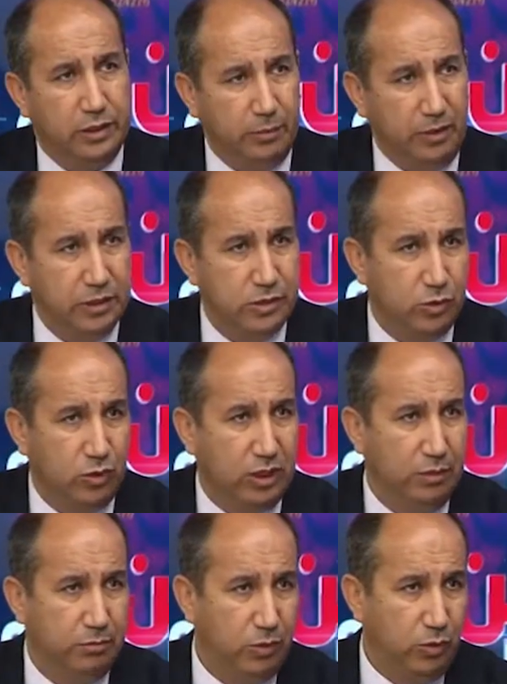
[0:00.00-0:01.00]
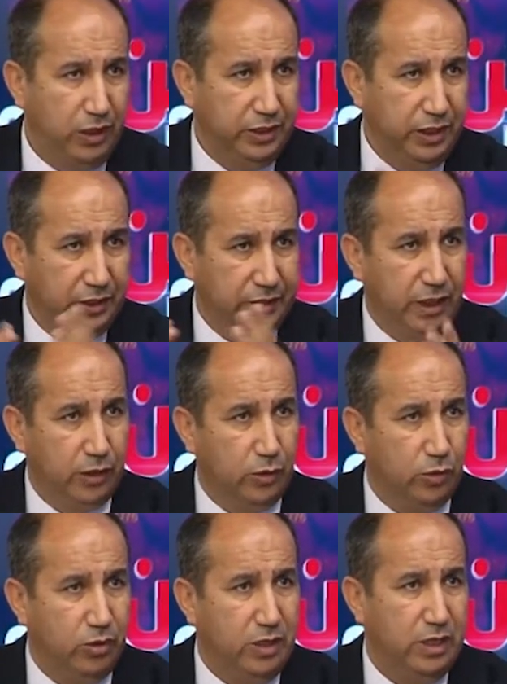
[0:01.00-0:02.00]
طبعا السوق لما واحد
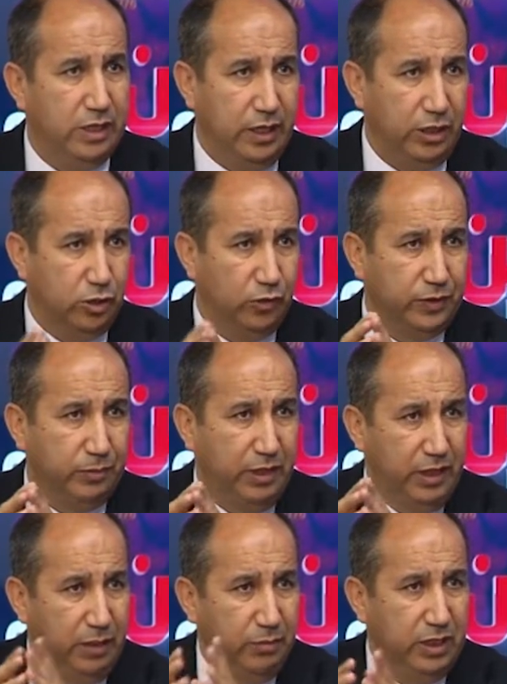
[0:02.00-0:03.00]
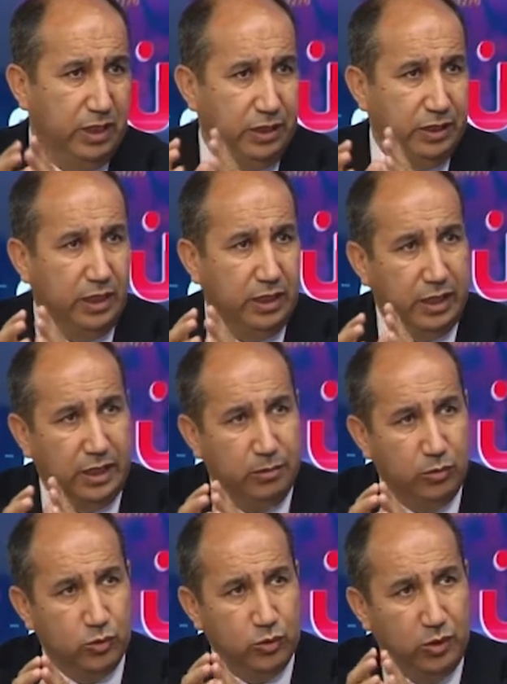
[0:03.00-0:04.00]
يحتكره راح تشوف طبعا عمليه احتكاريه
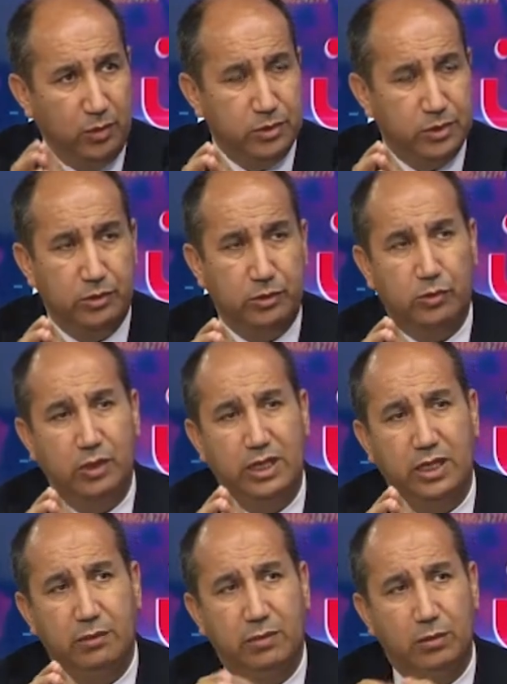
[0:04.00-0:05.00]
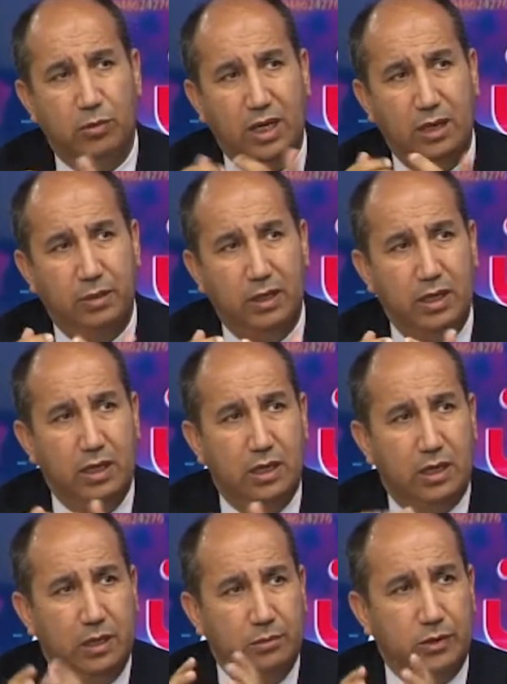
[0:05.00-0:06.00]
موجوده بالسوق ولكن بالمقابل
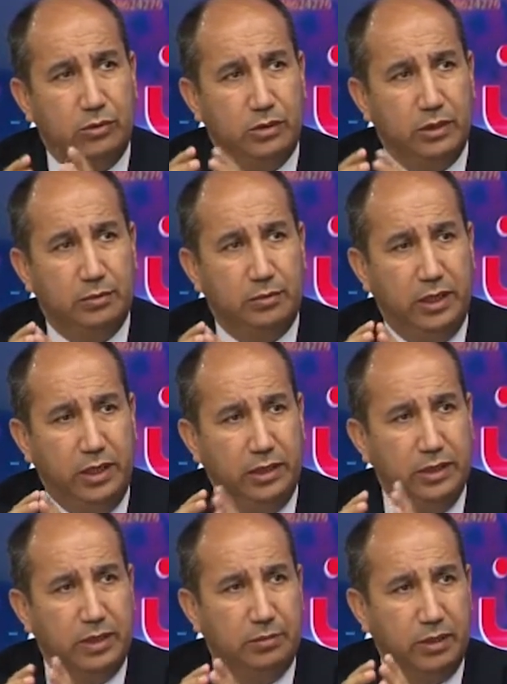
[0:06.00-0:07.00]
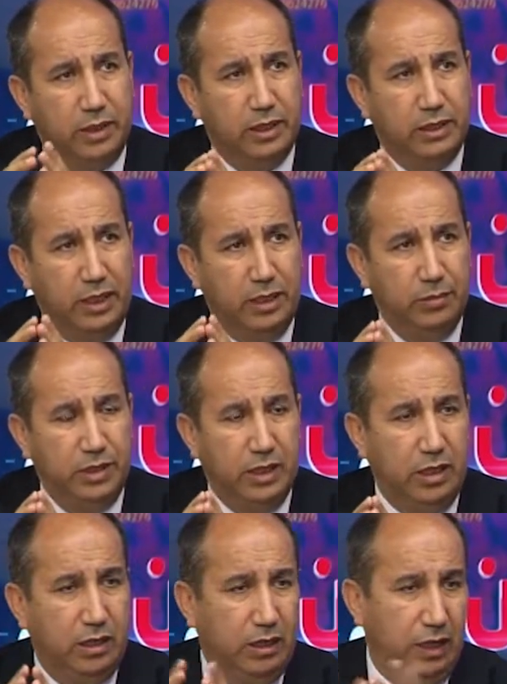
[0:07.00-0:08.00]
لما تكون طبعا عده ماركات عالميه
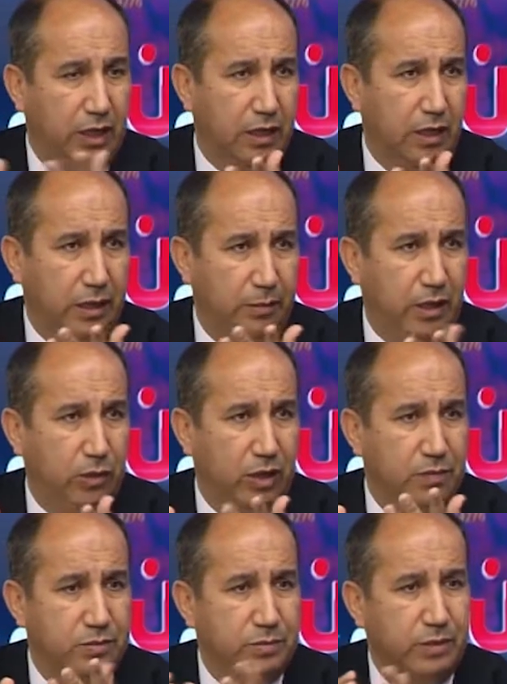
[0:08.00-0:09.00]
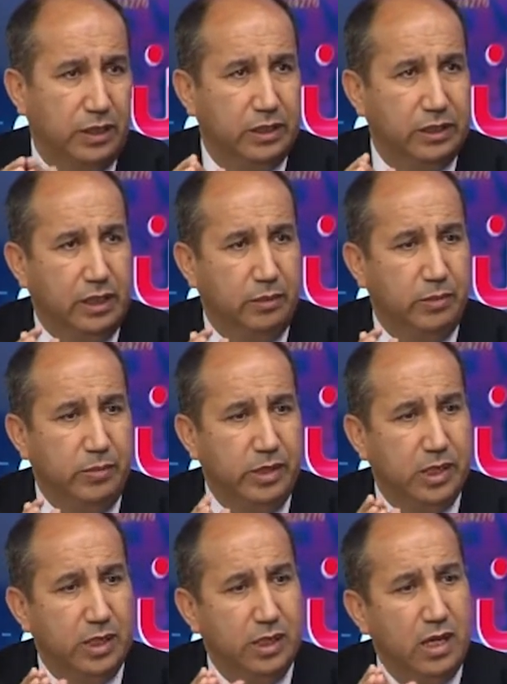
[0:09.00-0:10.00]
على الاقل اربعه ولا خمس ماركات
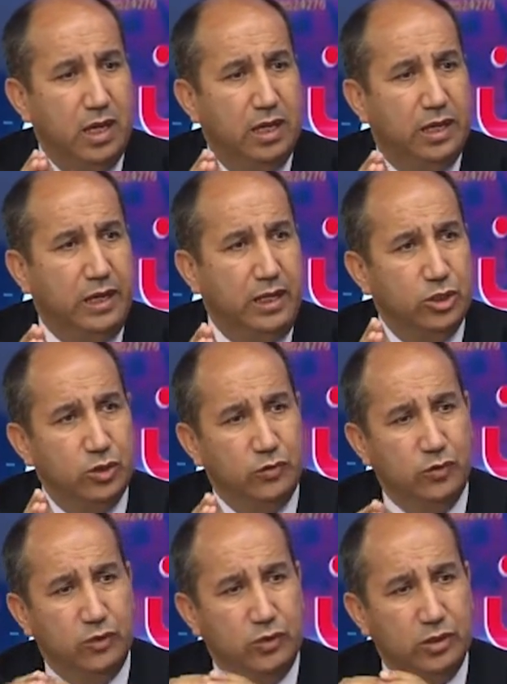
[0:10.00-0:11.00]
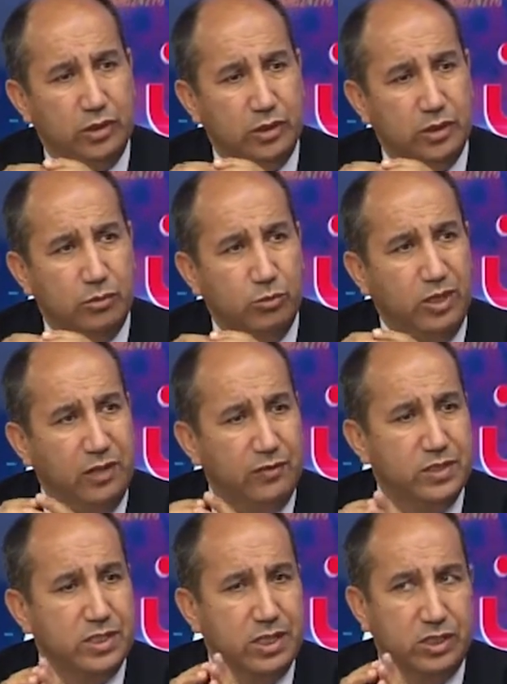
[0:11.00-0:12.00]
عالميه راح نشوفوا آه،
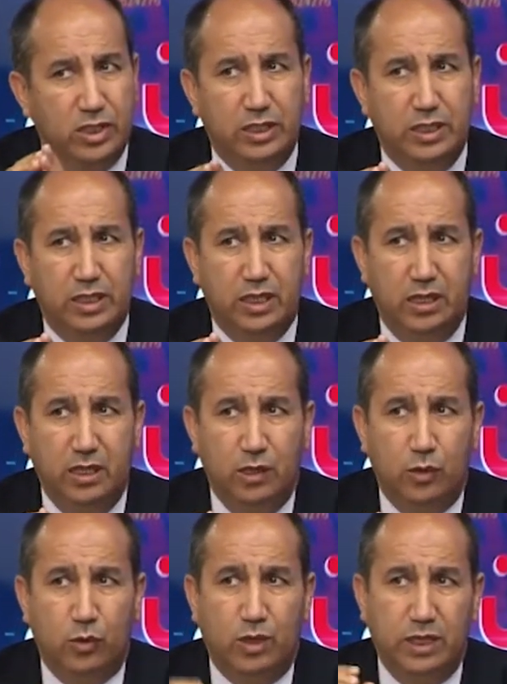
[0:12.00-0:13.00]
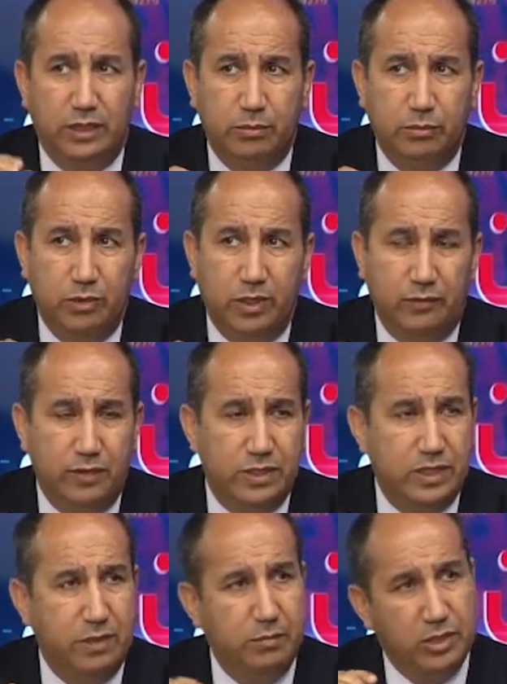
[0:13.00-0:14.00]
منافسه شديده وهذه
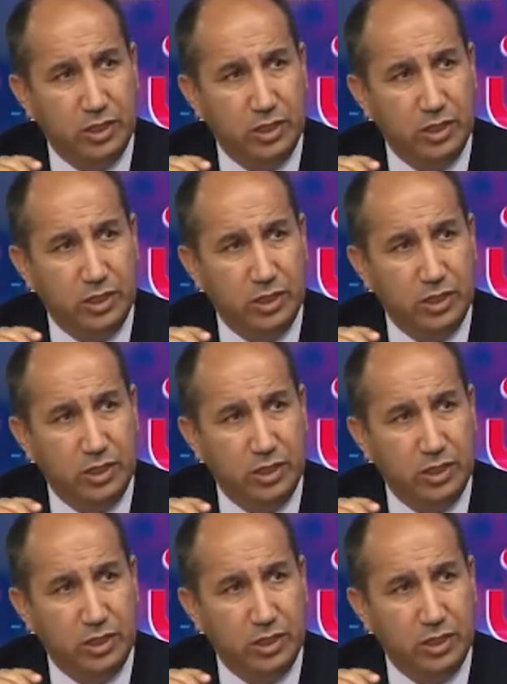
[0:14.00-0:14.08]
المنافسه من